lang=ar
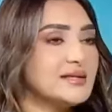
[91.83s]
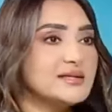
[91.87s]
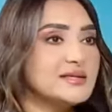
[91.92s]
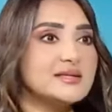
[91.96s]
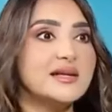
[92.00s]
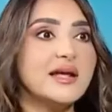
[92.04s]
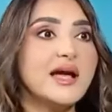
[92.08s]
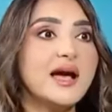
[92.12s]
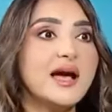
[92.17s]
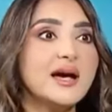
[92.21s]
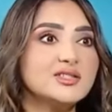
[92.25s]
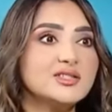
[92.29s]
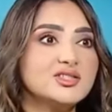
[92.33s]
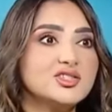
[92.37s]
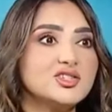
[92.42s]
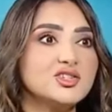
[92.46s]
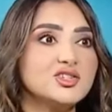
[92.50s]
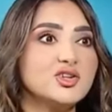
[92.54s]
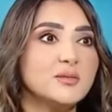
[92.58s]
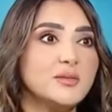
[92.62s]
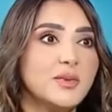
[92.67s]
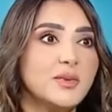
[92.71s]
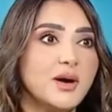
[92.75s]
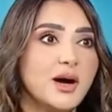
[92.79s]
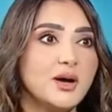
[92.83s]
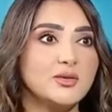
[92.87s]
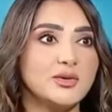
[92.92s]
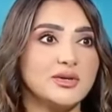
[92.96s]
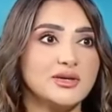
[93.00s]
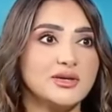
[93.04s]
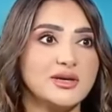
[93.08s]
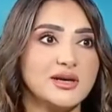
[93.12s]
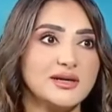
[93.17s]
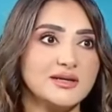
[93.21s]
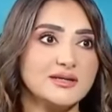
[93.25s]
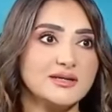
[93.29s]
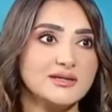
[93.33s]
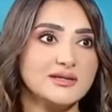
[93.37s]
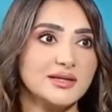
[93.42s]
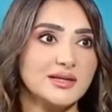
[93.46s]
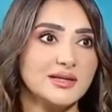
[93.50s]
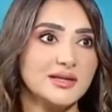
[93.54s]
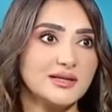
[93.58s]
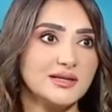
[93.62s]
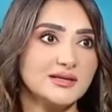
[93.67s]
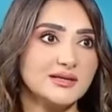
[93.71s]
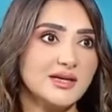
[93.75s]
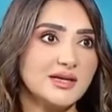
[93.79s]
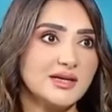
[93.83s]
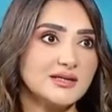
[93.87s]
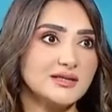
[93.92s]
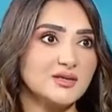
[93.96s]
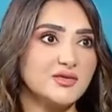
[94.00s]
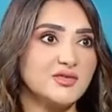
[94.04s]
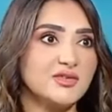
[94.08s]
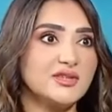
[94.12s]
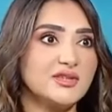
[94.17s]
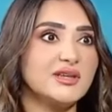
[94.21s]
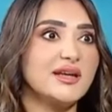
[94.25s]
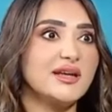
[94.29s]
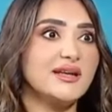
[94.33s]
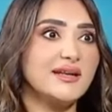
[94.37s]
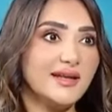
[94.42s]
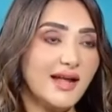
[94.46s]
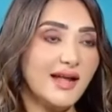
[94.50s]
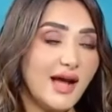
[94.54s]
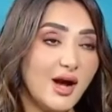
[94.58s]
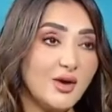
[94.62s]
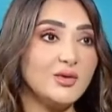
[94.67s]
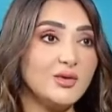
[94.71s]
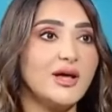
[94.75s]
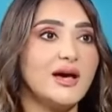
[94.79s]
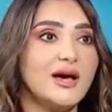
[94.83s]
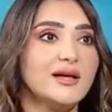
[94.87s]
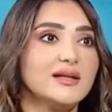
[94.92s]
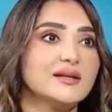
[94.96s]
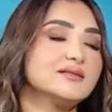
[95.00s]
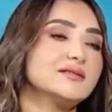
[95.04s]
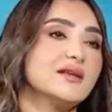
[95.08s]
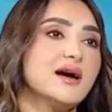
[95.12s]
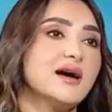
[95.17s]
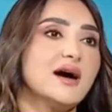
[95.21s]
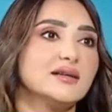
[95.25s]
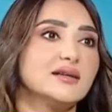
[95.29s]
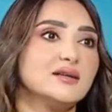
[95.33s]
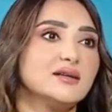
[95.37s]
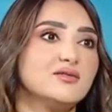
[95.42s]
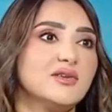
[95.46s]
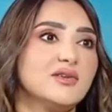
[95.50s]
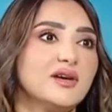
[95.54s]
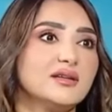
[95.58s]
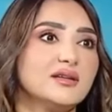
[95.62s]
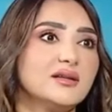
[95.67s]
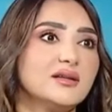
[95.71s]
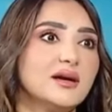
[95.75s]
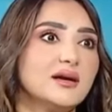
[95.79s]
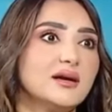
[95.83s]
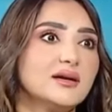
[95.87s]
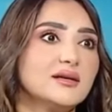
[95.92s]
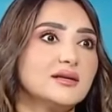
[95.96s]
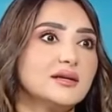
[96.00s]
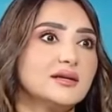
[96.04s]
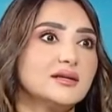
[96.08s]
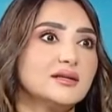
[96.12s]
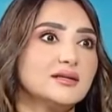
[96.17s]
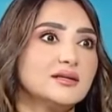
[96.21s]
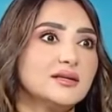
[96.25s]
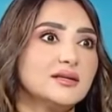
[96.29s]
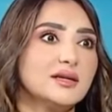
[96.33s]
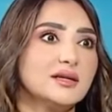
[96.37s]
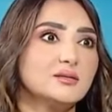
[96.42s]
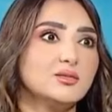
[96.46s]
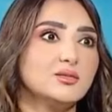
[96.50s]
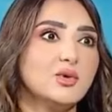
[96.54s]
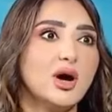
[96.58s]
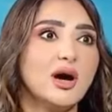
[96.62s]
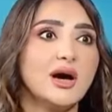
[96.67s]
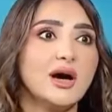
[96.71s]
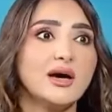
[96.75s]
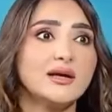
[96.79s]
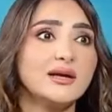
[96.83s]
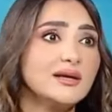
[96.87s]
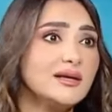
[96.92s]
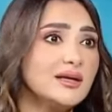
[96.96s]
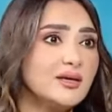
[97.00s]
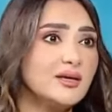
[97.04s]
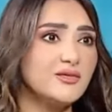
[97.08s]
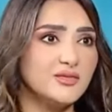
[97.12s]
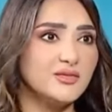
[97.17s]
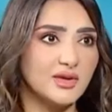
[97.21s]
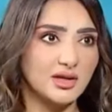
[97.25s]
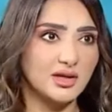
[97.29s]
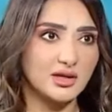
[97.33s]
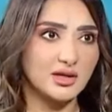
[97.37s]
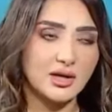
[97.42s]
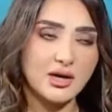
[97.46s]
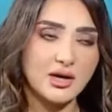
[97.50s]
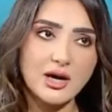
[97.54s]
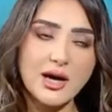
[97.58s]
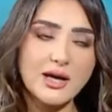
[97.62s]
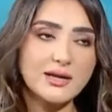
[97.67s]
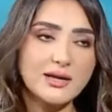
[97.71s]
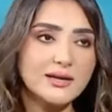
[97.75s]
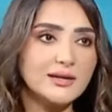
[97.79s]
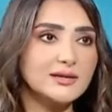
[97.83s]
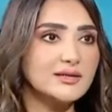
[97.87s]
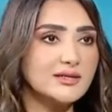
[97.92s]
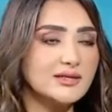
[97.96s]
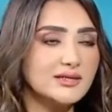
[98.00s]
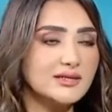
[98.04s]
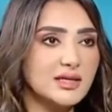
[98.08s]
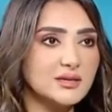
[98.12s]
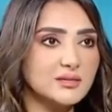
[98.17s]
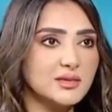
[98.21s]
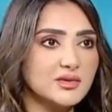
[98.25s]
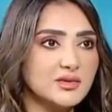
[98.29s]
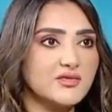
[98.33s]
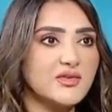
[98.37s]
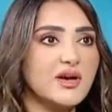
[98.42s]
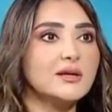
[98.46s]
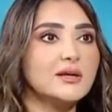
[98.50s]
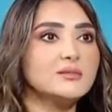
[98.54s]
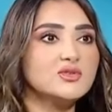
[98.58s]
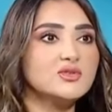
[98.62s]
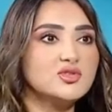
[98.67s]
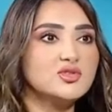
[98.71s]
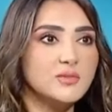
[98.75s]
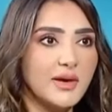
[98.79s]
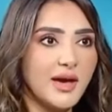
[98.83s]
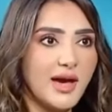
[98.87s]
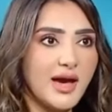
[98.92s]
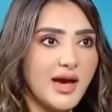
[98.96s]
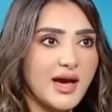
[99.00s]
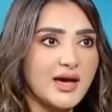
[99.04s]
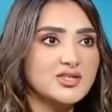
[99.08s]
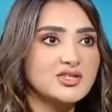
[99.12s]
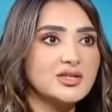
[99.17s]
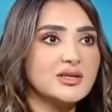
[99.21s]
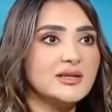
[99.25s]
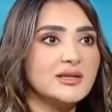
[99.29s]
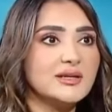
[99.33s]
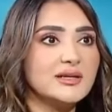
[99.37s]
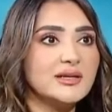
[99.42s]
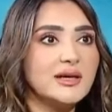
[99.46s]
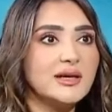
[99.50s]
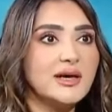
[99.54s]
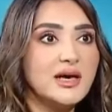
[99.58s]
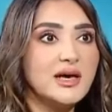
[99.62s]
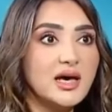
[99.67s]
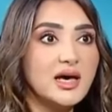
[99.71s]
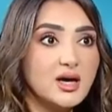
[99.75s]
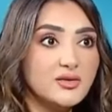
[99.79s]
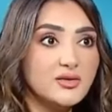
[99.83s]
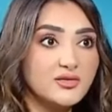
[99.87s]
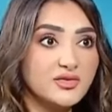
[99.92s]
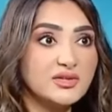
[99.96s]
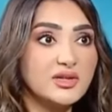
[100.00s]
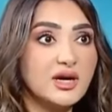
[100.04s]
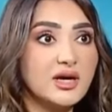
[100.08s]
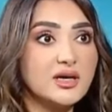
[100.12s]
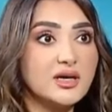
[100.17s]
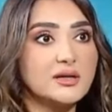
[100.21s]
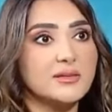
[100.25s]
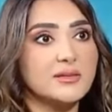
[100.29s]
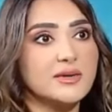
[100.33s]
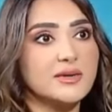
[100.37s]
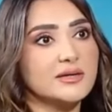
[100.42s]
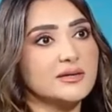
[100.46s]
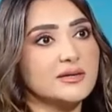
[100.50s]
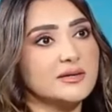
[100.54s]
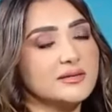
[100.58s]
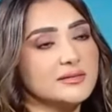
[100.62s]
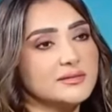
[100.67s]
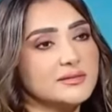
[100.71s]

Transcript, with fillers: تصريحات جيروم باول رئيس الاحتياطي الفيدرالي حول اسعار الفائده ايضا مؤخرا كيف تقراها؟ هل الاقتصاد بالفعل مش بحاجه لخفض اكبر؟